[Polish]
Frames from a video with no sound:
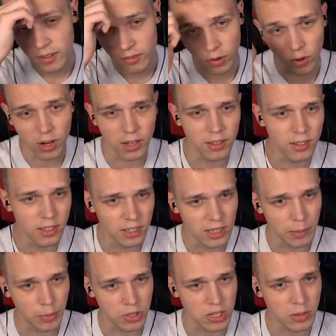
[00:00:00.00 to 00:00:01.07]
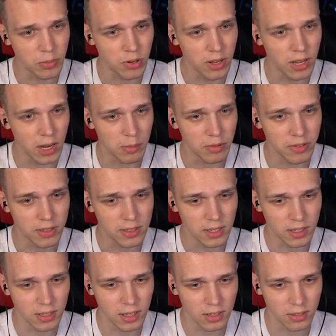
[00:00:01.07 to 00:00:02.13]
W ogóle ich nie potrzebuję jakby, więc
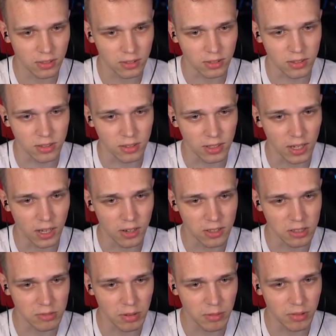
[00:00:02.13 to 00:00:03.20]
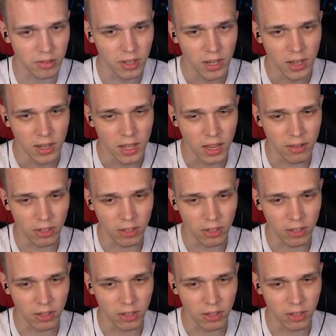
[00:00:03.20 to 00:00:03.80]
ja, ja to doskonale rozumiem, no. Nie